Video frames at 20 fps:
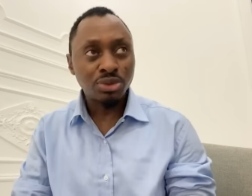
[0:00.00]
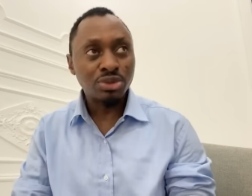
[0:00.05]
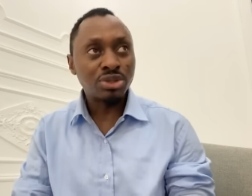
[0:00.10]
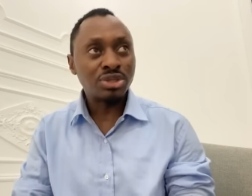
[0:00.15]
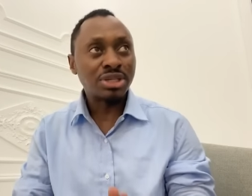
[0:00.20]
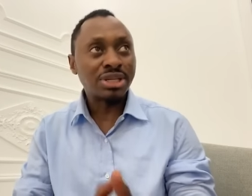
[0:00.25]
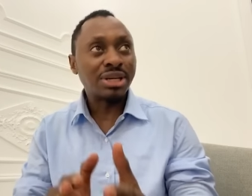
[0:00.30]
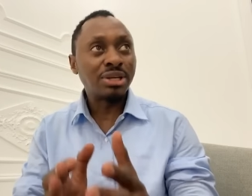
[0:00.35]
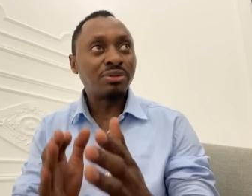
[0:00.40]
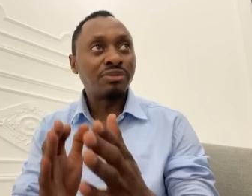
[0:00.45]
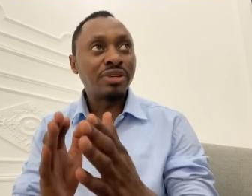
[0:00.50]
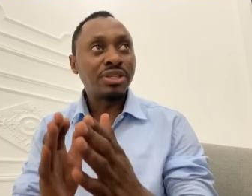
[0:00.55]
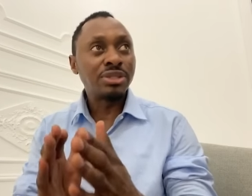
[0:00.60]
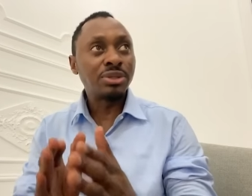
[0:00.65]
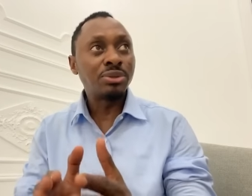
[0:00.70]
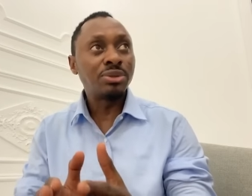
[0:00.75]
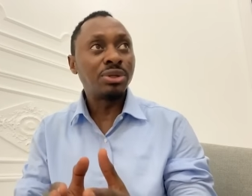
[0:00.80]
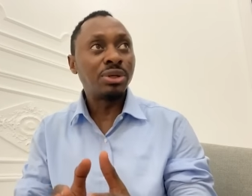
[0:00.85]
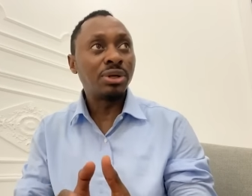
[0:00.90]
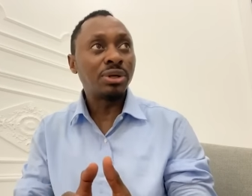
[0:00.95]
Donc, ce sera de
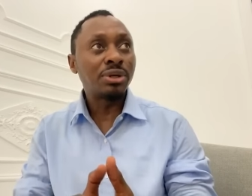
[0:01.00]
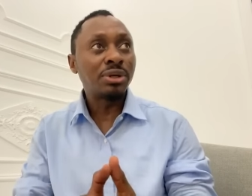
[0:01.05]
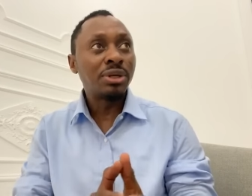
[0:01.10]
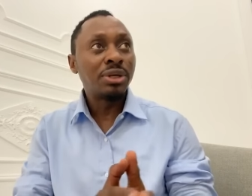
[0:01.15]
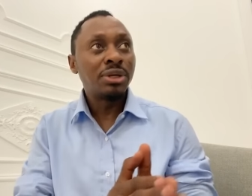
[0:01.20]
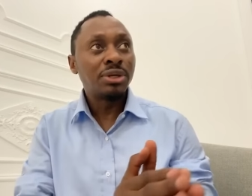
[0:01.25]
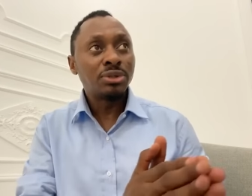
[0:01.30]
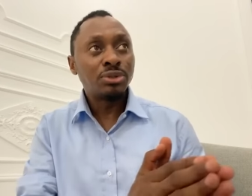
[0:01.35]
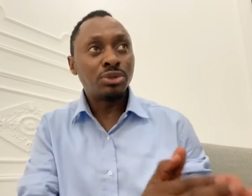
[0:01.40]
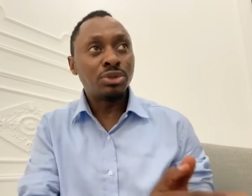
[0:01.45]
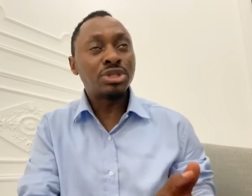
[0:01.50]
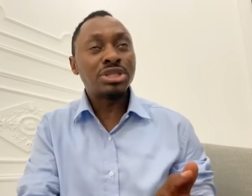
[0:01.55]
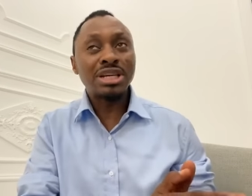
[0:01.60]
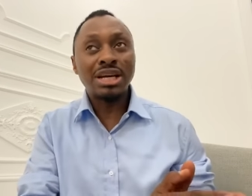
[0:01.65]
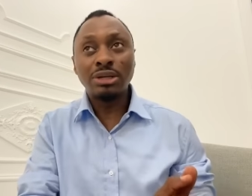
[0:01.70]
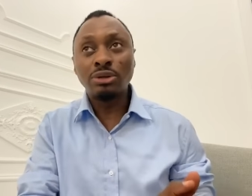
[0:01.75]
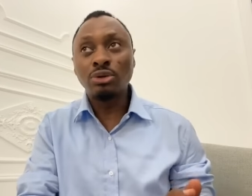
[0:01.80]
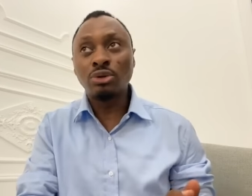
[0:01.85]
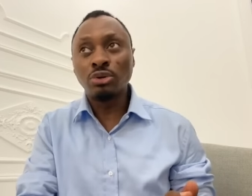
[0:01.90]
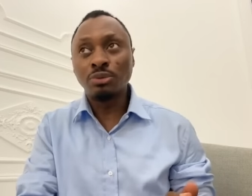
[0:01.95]
21h
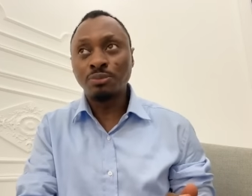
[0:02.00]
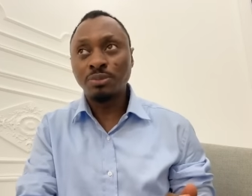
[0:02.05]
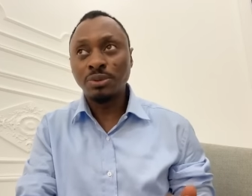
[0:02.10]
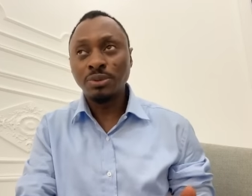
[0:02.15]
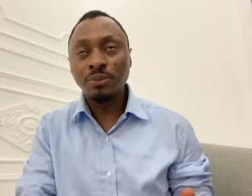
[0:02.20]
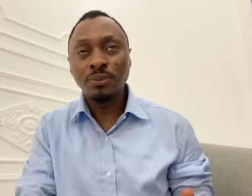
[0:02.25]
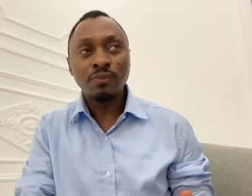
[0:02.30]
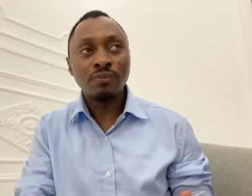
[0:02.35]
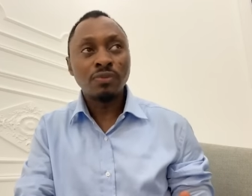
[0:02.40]
jusqu'à l'aube.